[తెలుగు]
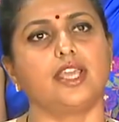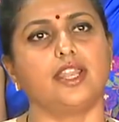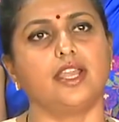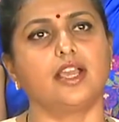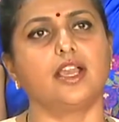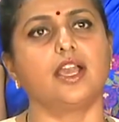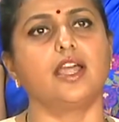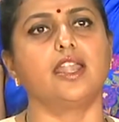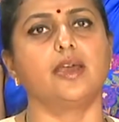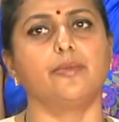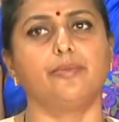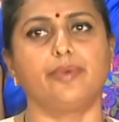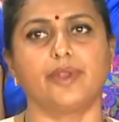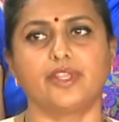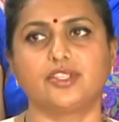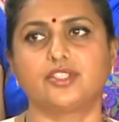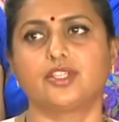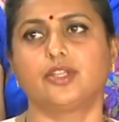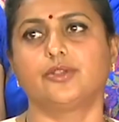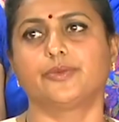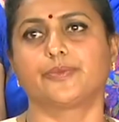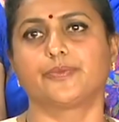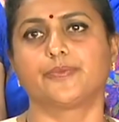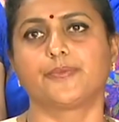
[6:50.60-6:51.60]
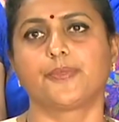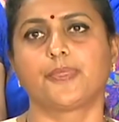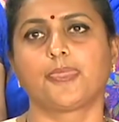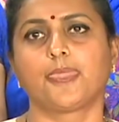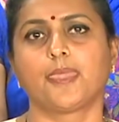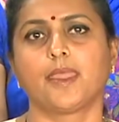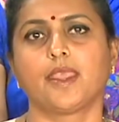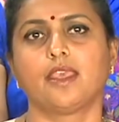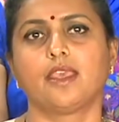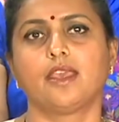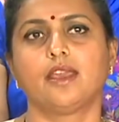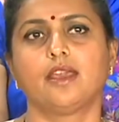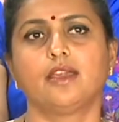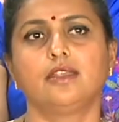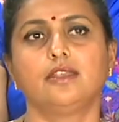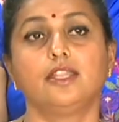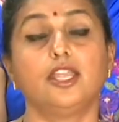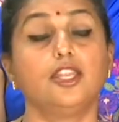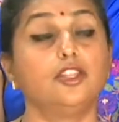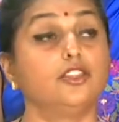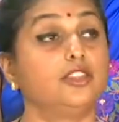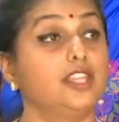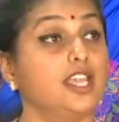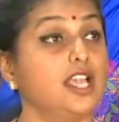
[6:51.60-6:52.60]
తెలంగాణ ప్రజలు
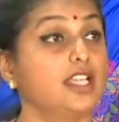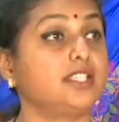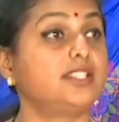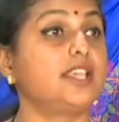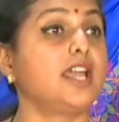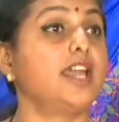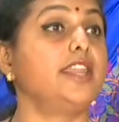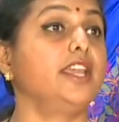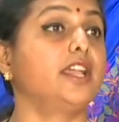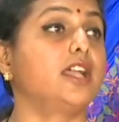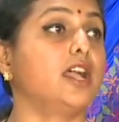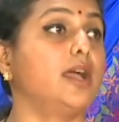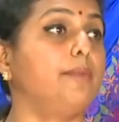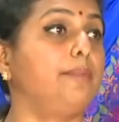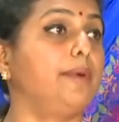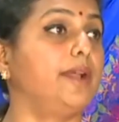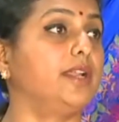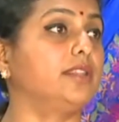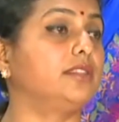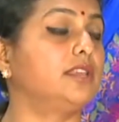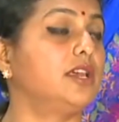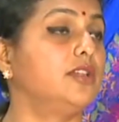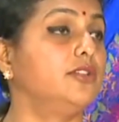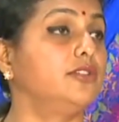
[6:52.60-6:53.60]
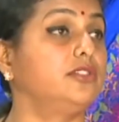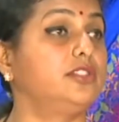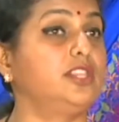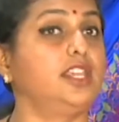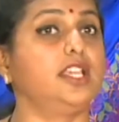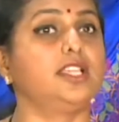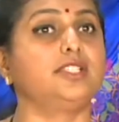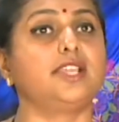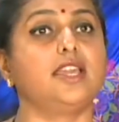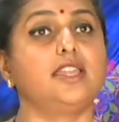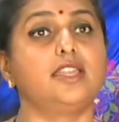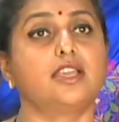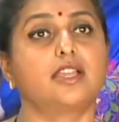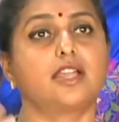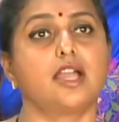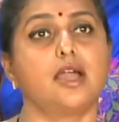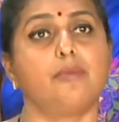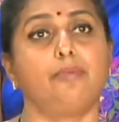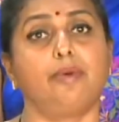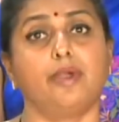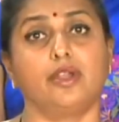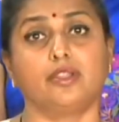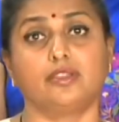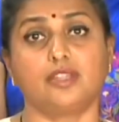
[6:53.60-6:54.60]
నేను దేశాన్ని కాపాడుతాను దేశాన్ని
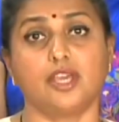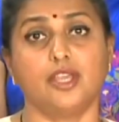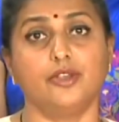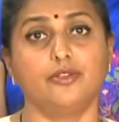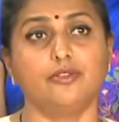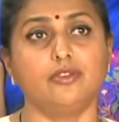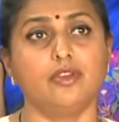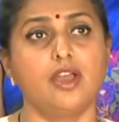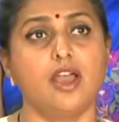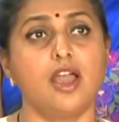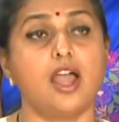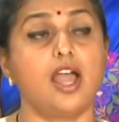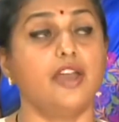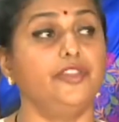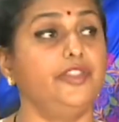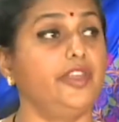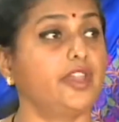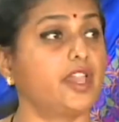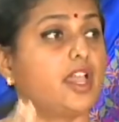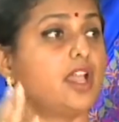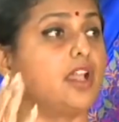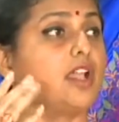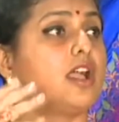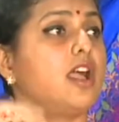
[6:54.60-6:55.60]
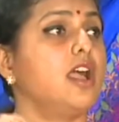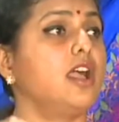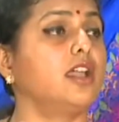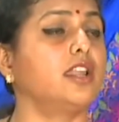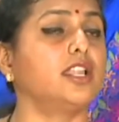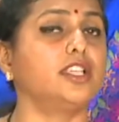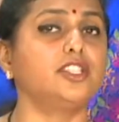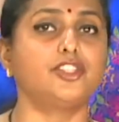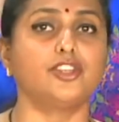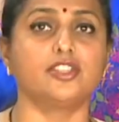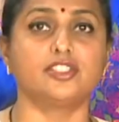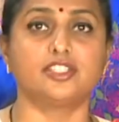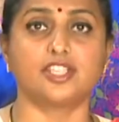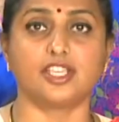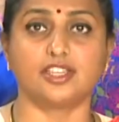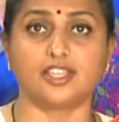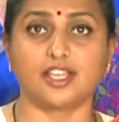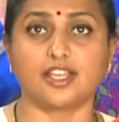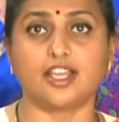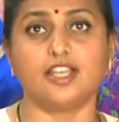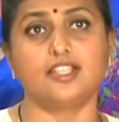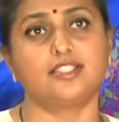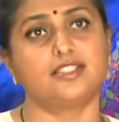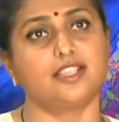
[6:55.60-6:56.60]
కాపాడుతాను అందుకే కాంగ్రెస్ తో
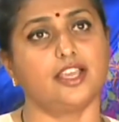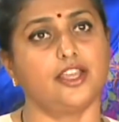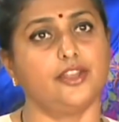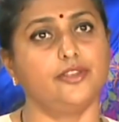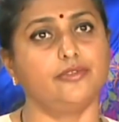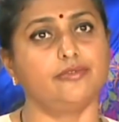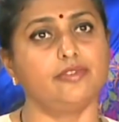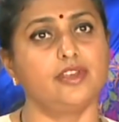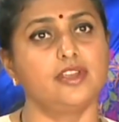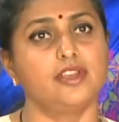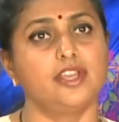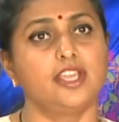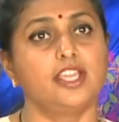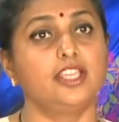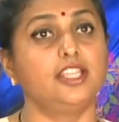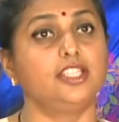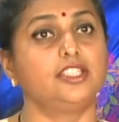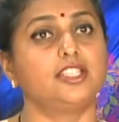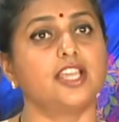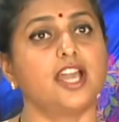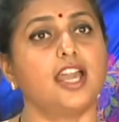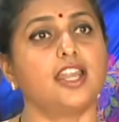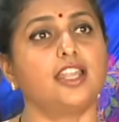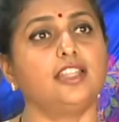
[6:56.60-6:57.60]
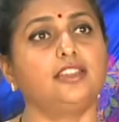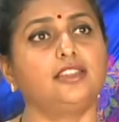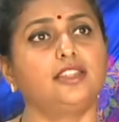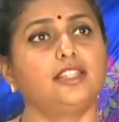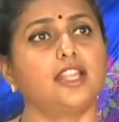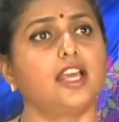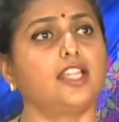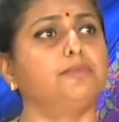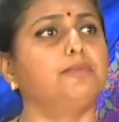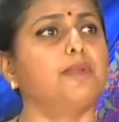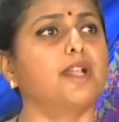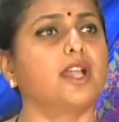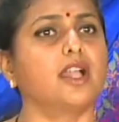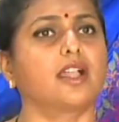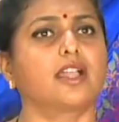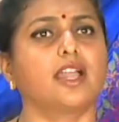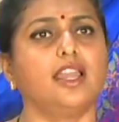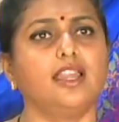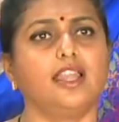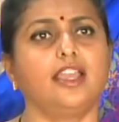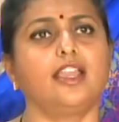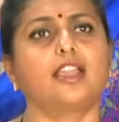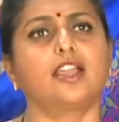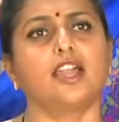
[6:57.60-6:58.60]
జతగలిశాను ఇది చారిత్రాత్మక
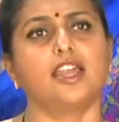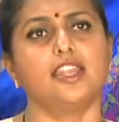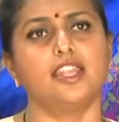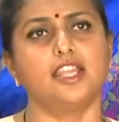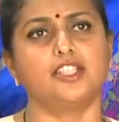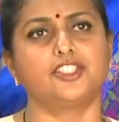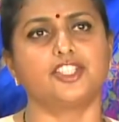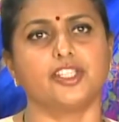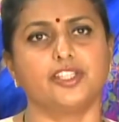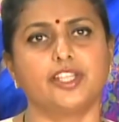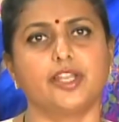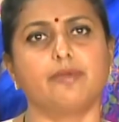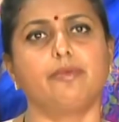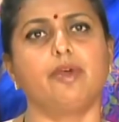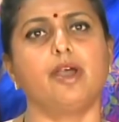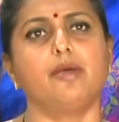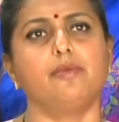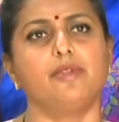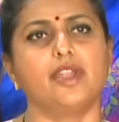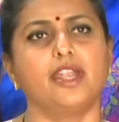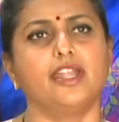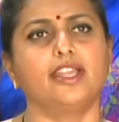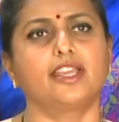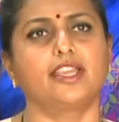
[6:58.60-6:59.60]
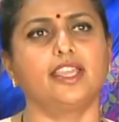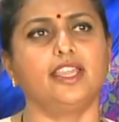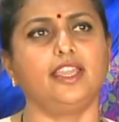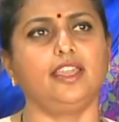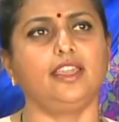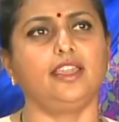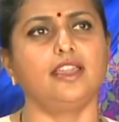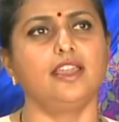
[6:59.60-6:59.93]
కలిగిక అన్న చంద్రబాబు నాయుడికి